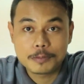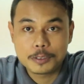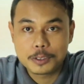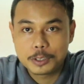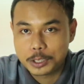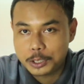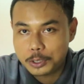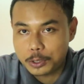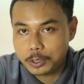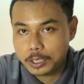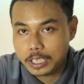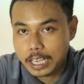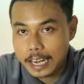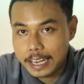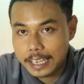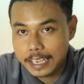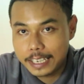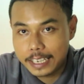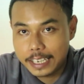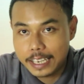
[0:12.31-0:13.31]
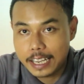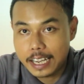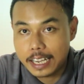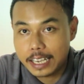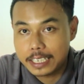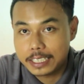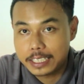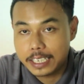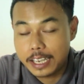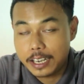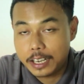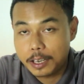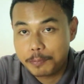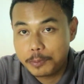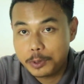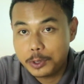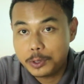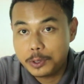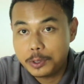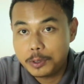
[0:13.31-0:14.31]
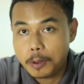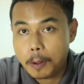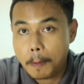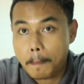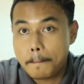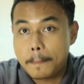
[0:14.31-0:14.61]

Untuk kali ini yang akan saya review,